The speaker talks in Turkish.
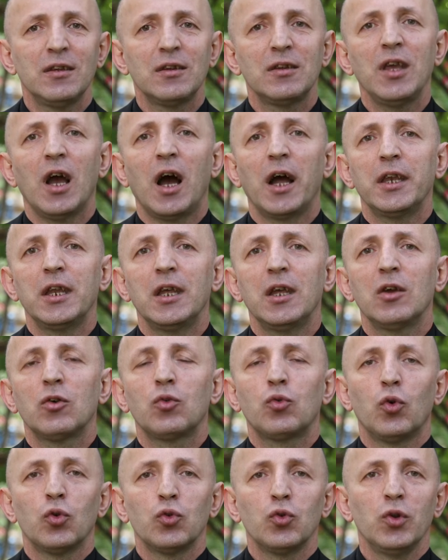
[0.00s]
yani
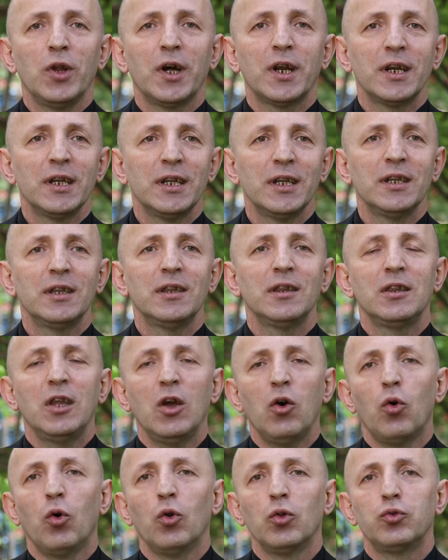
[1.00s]
konularının ne
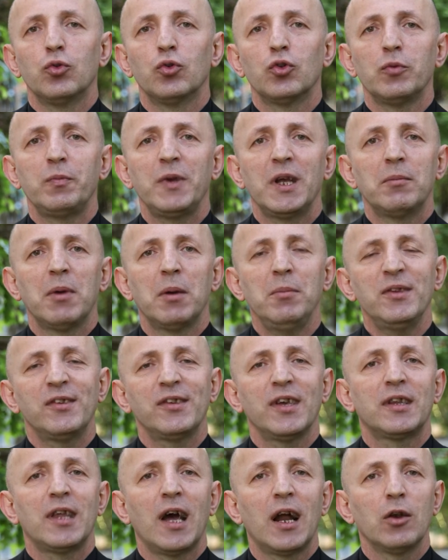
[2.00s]
olduğunu bilmemiz
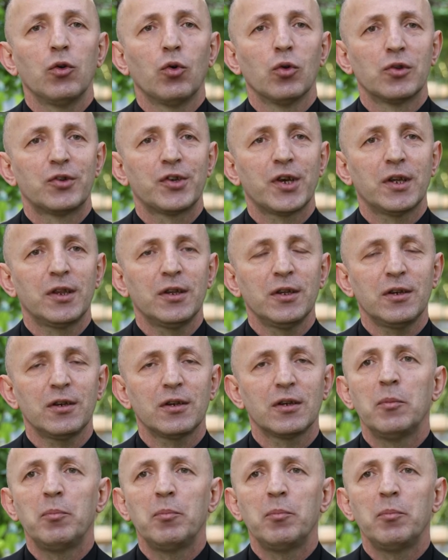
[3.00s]
yeterli olacaktır.